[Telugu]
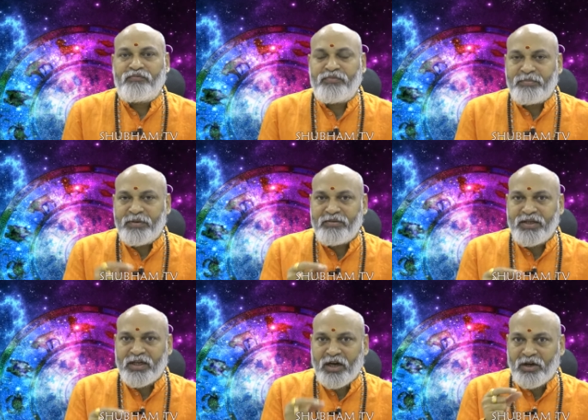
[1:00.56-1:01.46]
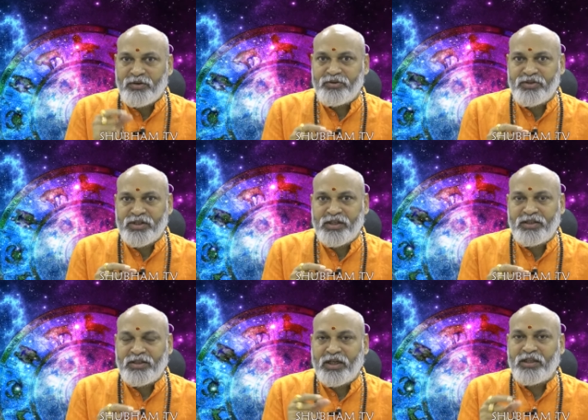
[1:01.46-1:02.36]
ఫిబ్రవరి ఆరు నుంచి
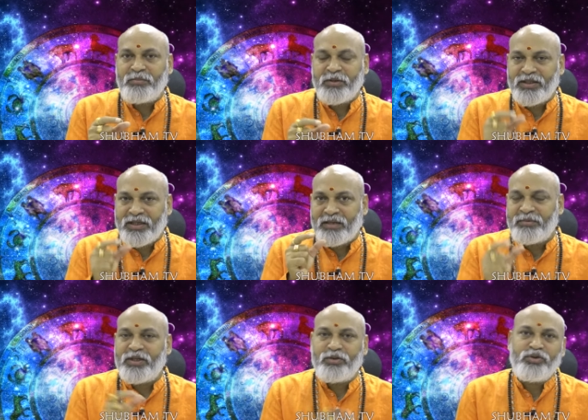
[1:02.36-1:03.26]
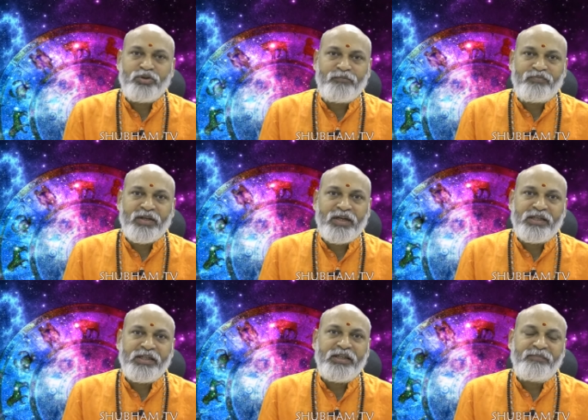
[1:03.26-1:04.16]
దాదాపుగా నలభై రోజులు
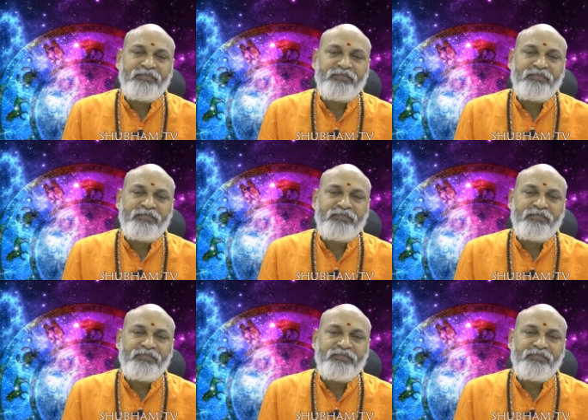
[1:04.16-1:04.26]
అంటే